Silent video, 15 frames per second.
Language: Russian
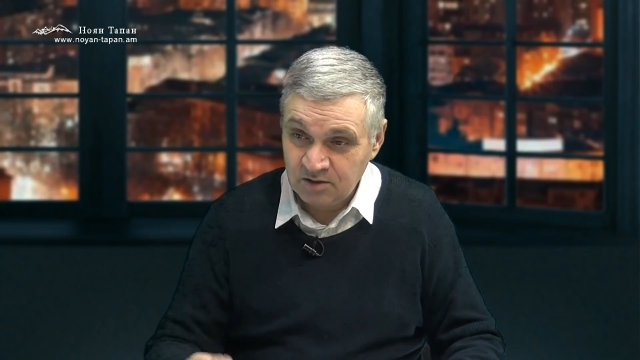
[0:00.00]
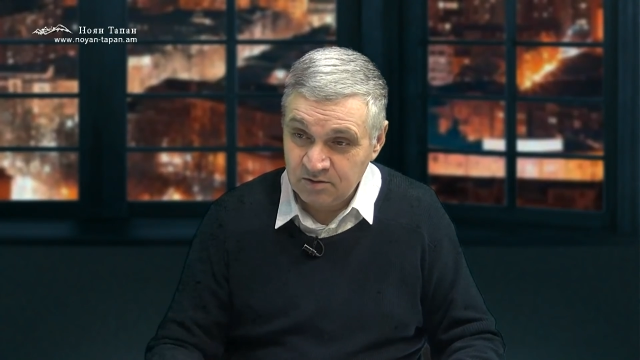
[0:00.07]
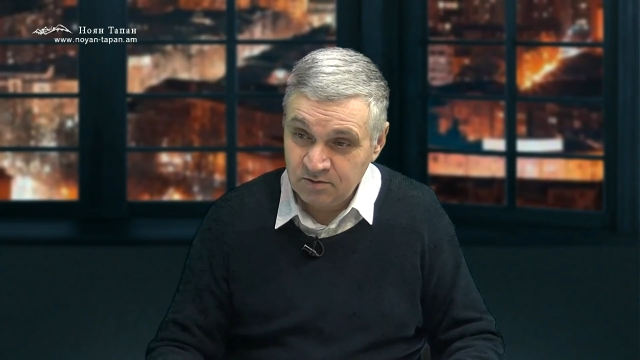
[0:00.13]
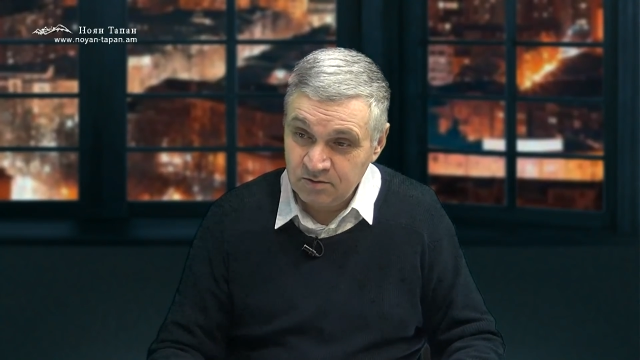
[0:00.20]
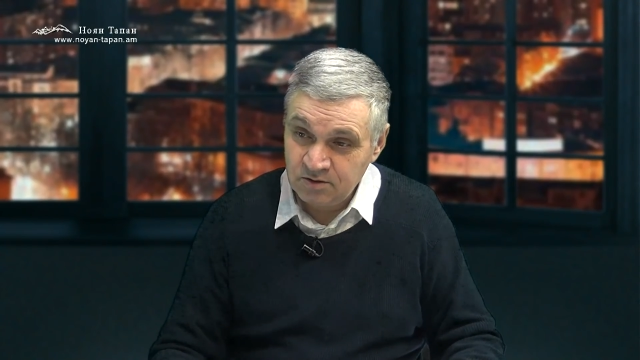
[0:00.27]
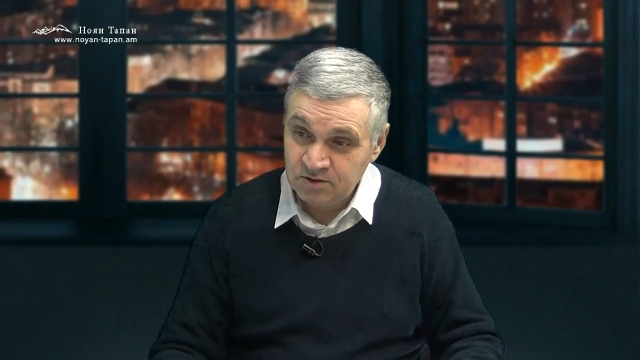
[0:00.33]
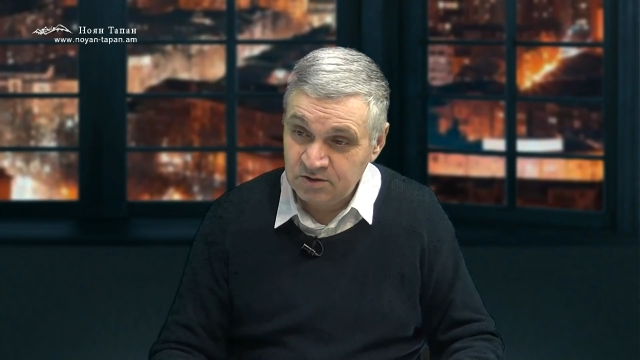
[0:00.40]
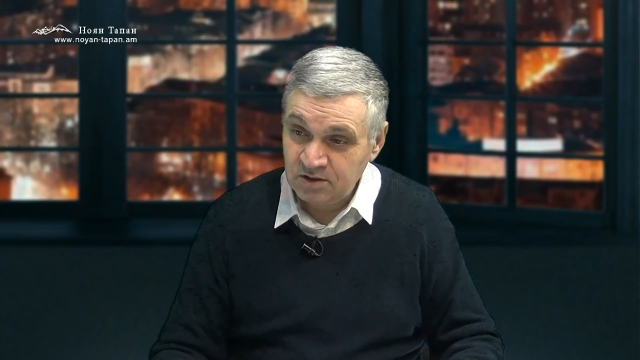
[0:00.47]

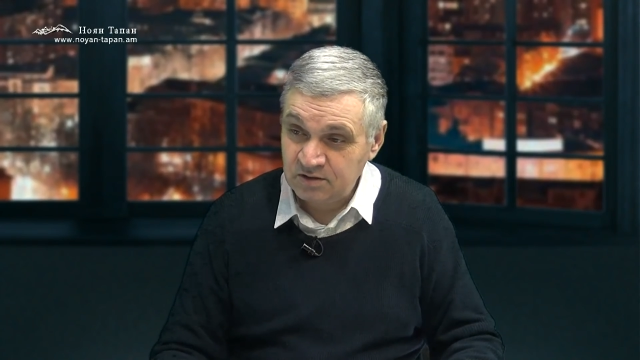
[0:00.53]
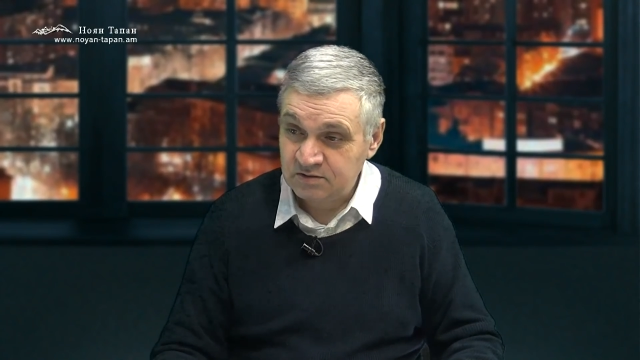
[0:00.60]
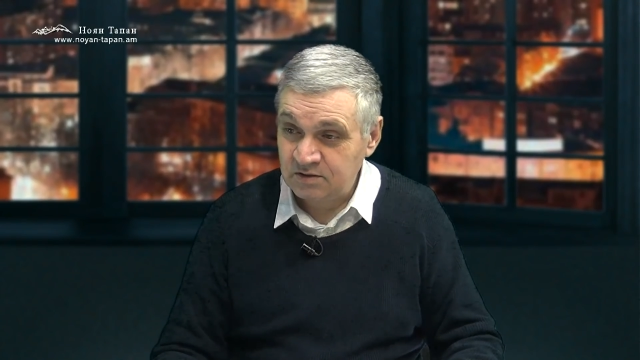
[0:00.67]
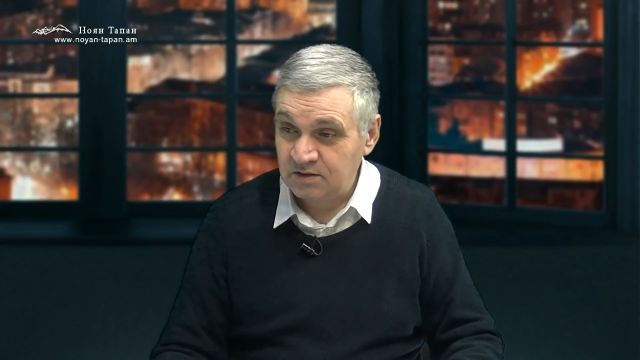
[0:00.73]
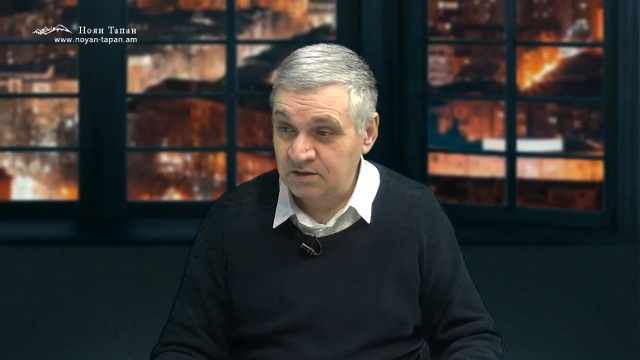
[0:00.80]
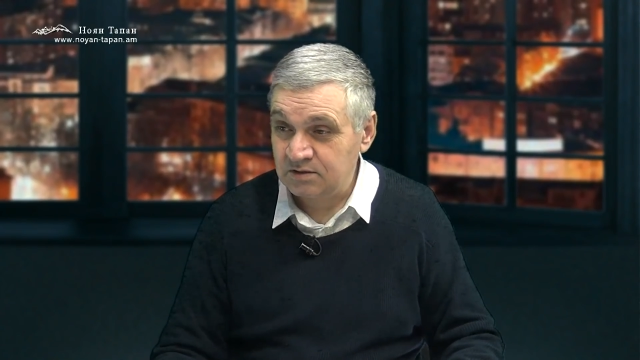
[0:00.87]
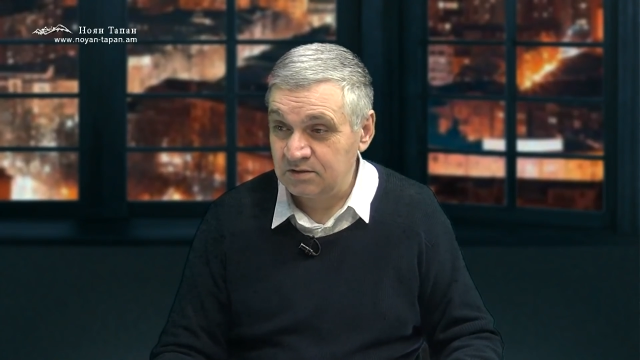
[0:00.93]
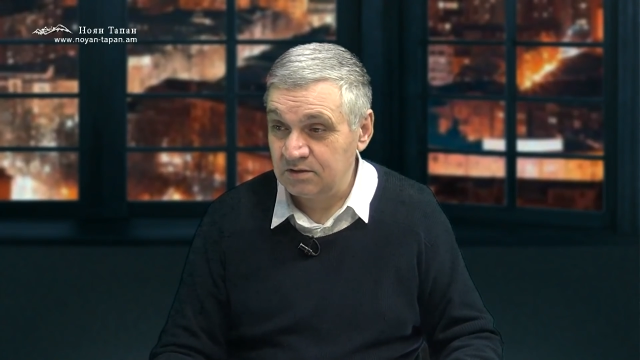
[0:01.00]
которые сейчас в
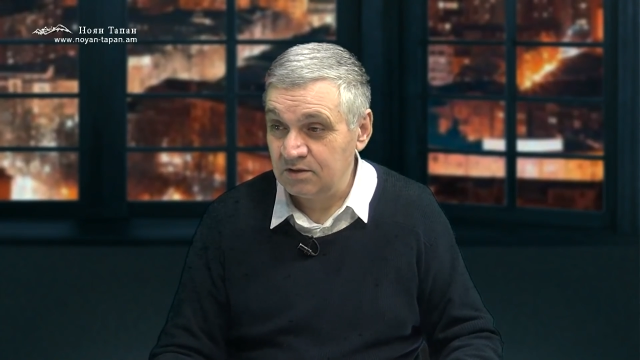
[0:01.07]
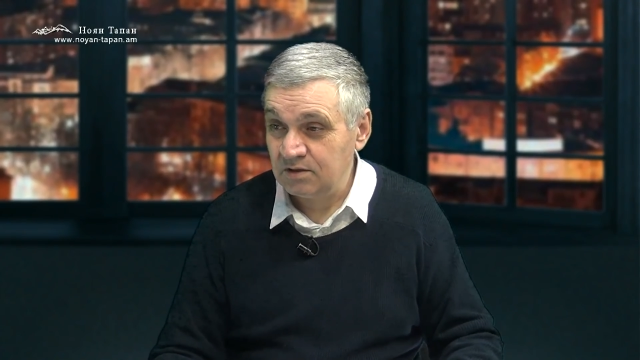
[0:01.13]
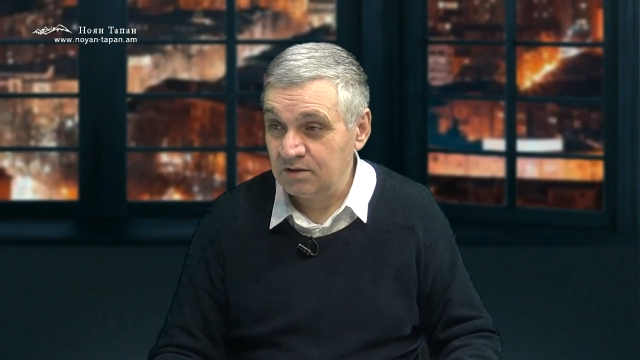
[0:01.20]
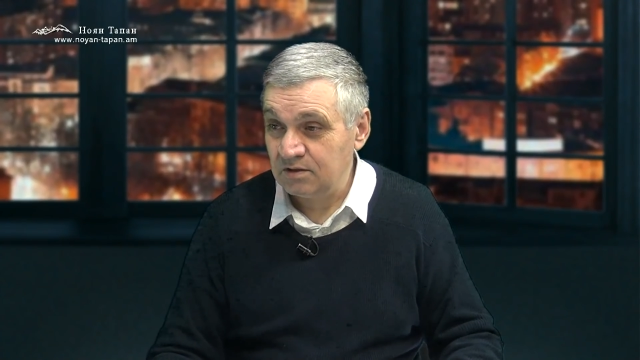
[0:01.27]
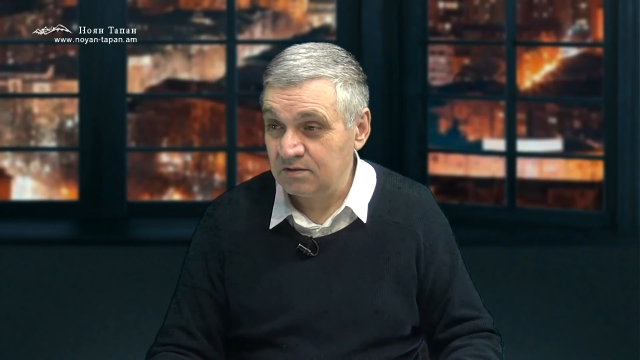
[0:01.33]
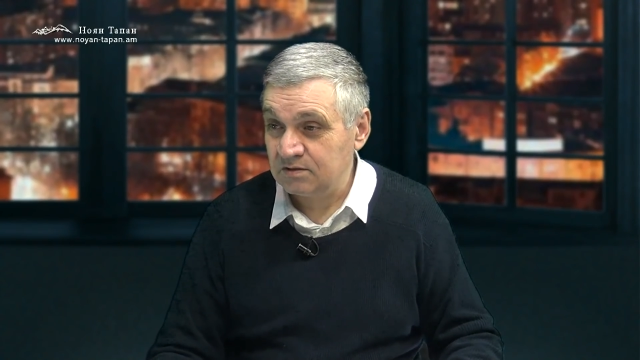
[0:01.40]
России,